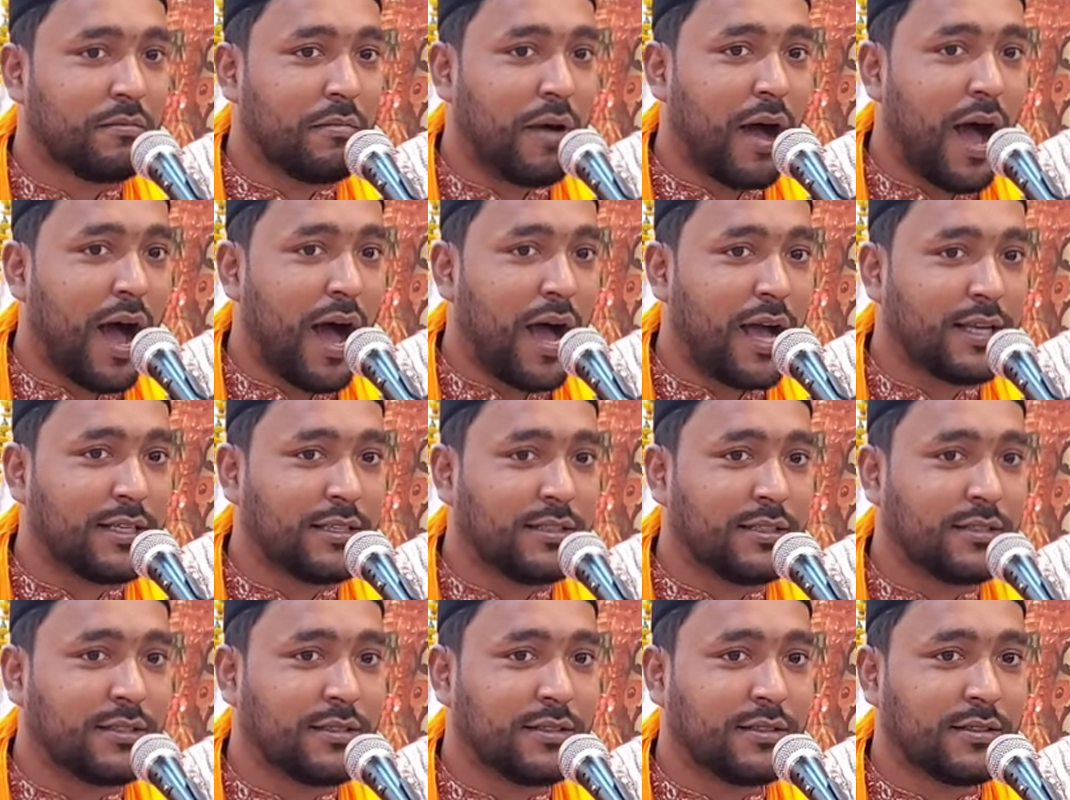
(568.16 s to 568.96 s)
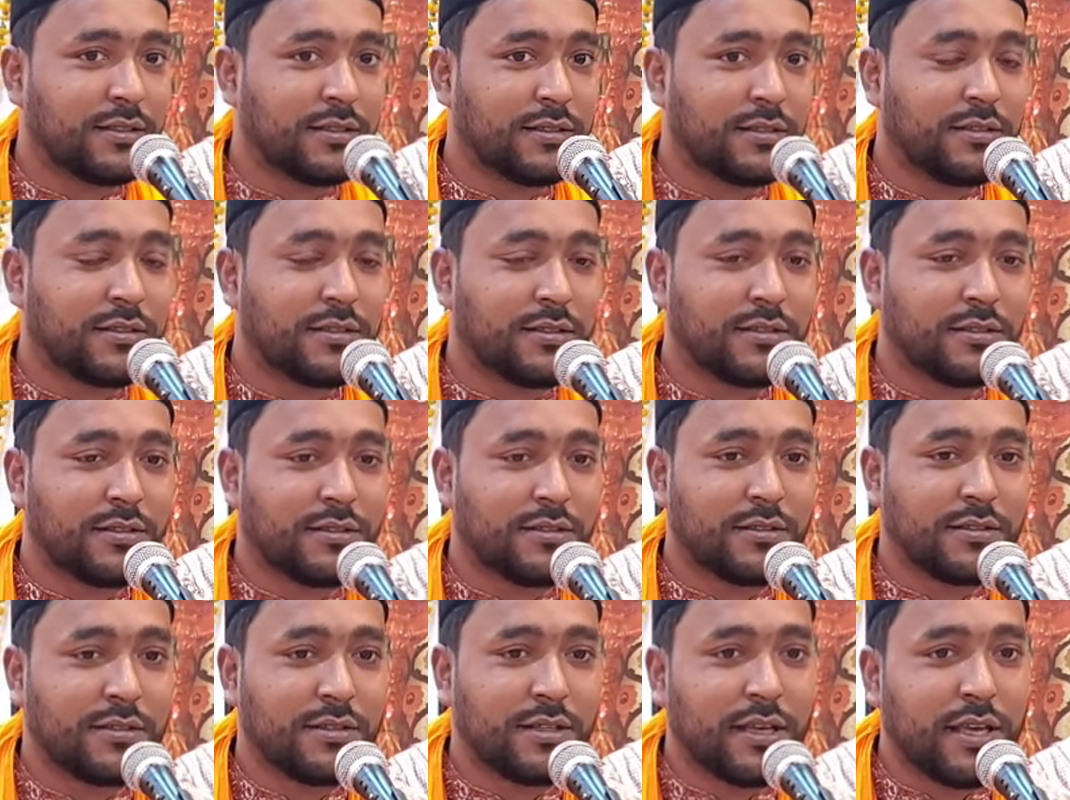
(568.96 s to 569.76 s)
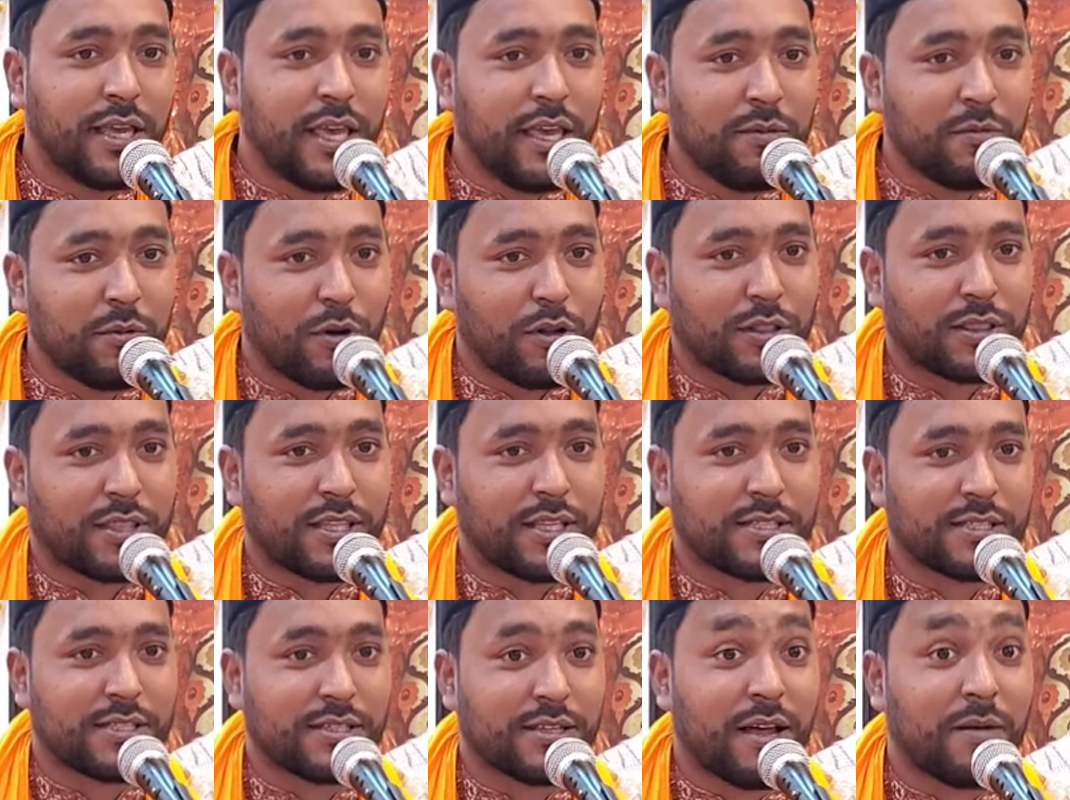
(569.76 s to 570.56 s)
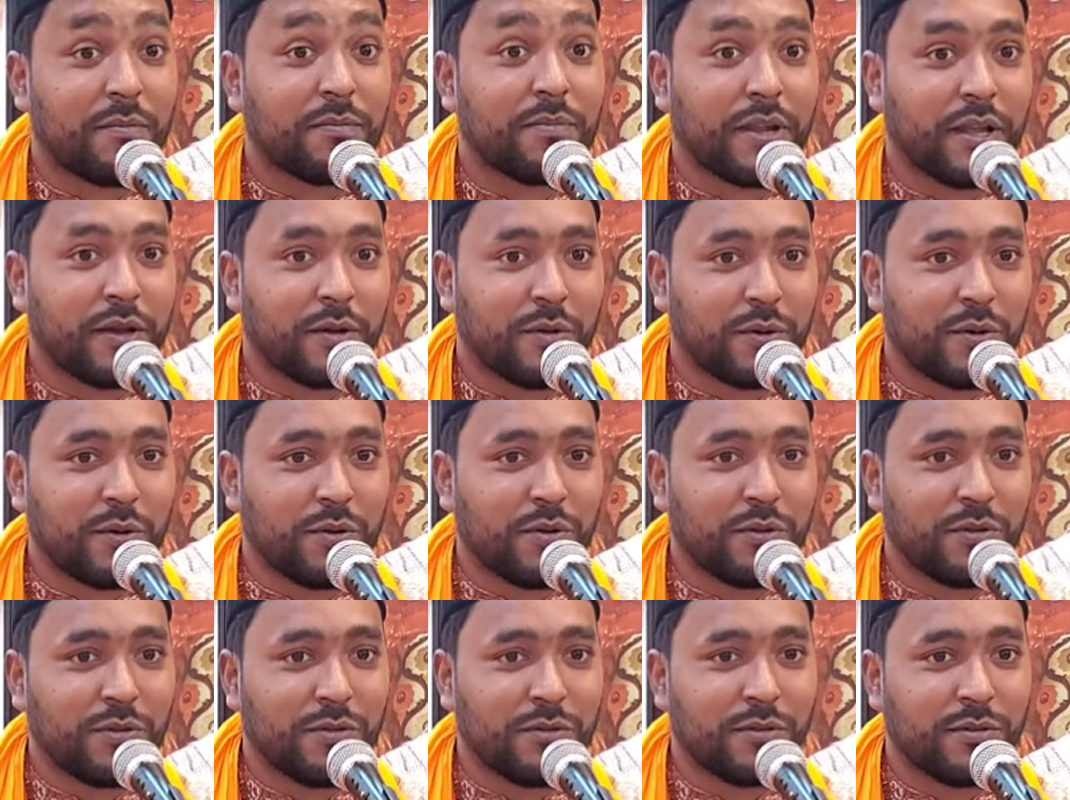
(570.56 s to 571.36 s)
ভাই কি বলতেছেন আপনি এগুলো